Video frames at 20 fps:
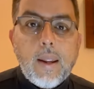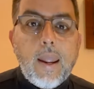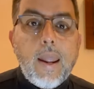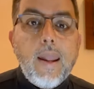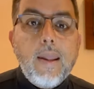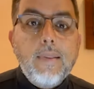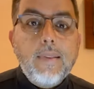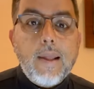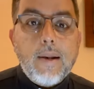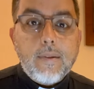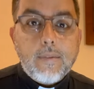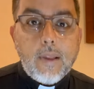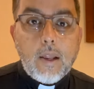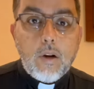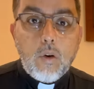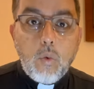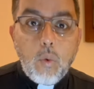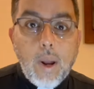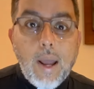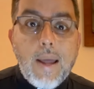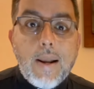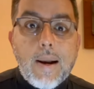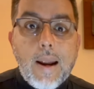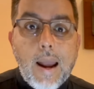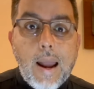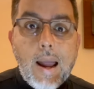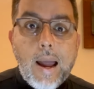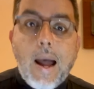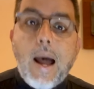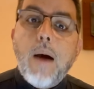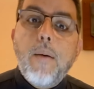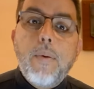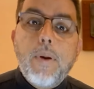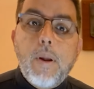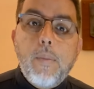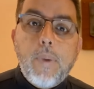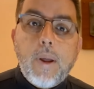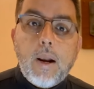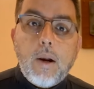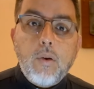En tercer lugar,
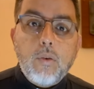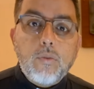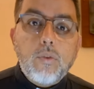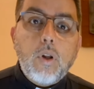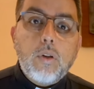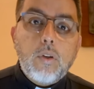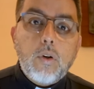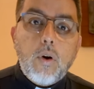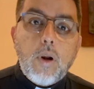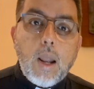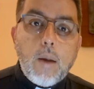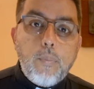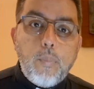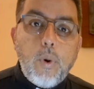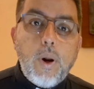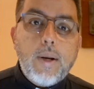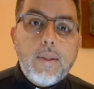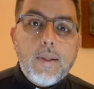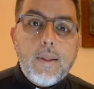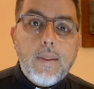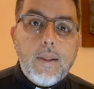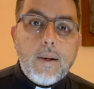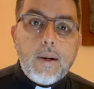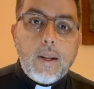abre para nosotros las puertas del